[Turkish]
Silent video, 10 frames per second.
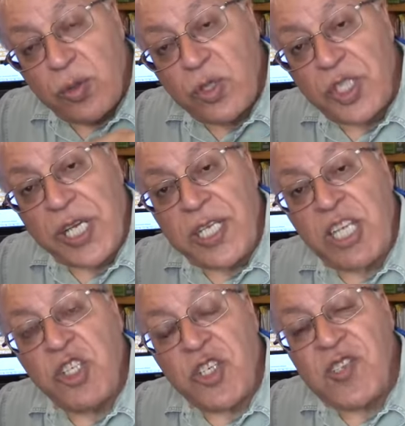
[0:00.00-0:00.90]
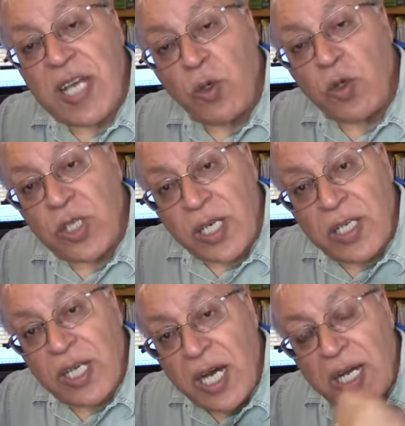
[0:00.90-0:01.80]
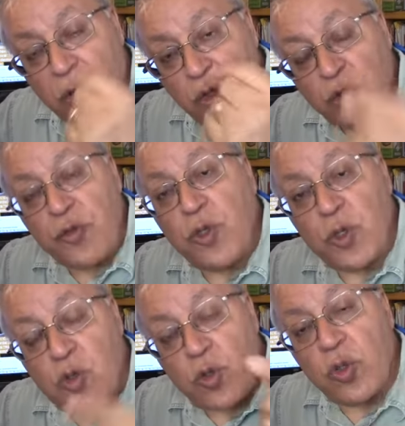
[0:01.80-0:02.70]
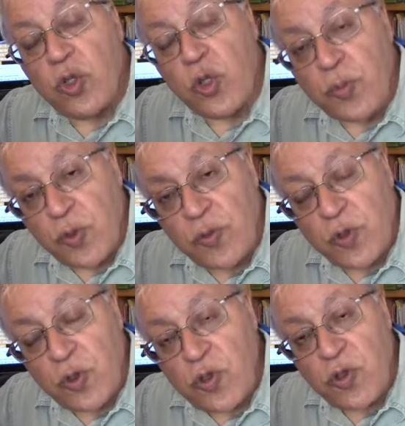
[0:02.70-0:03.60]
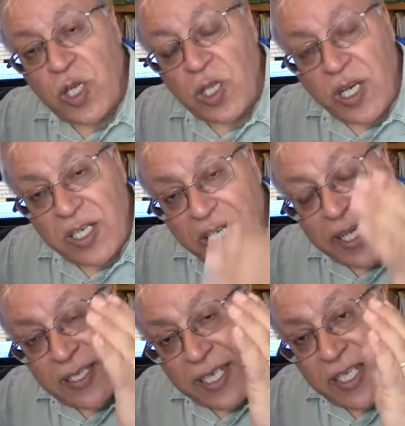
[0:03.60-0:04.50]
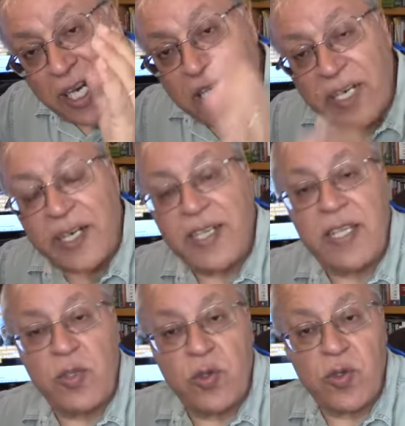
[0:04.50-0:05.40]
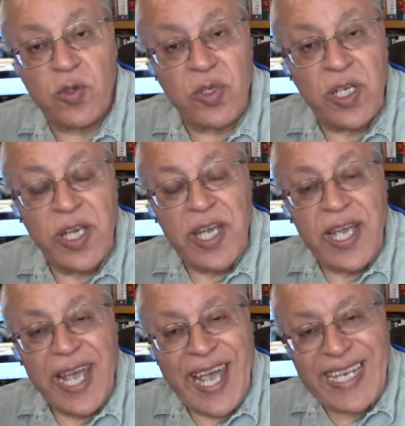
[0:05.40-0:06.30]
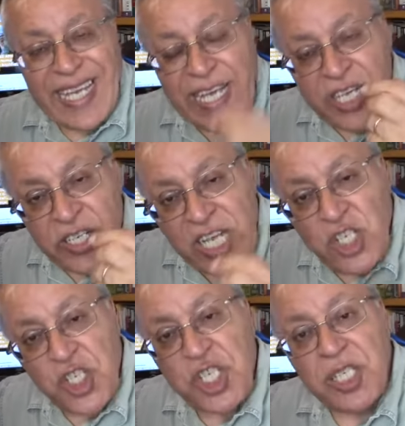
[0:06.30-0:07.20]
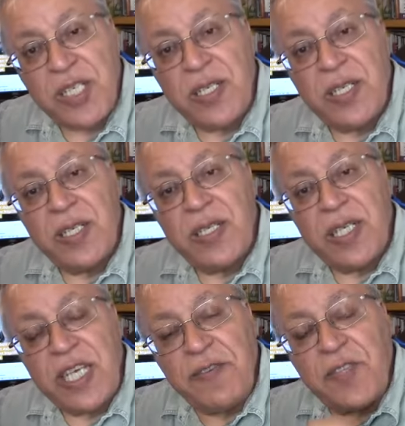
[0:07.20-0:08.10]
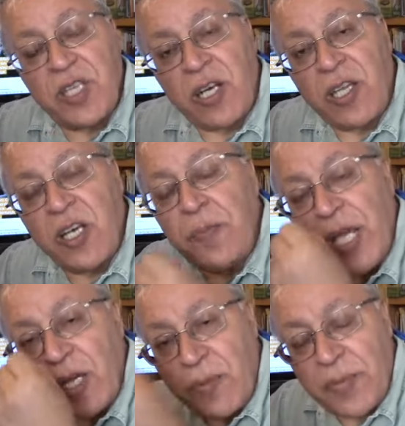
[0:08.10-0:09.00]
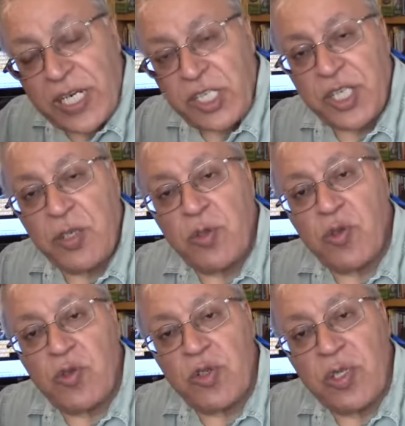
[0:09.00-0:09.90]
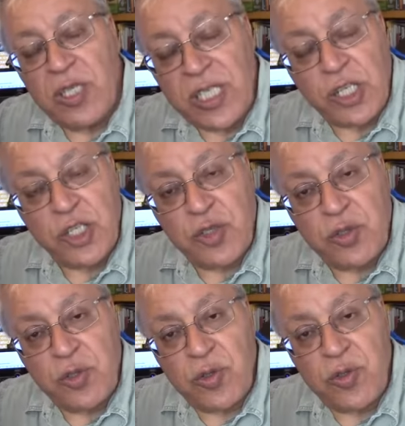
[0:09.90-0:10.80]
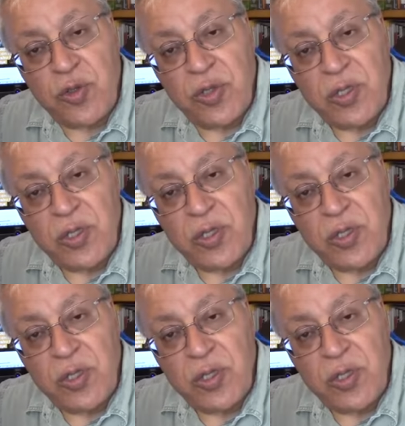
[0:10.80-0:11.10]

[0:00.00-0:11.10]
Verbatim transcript: şeyine cinsel organına üflüyorsun, okuyup üflüyorsun. Allah'ın ayetlerine hakaret ediyorsun. En iğrenç iftiraları peygambere şey diyorsun, yakıştırıyorsun.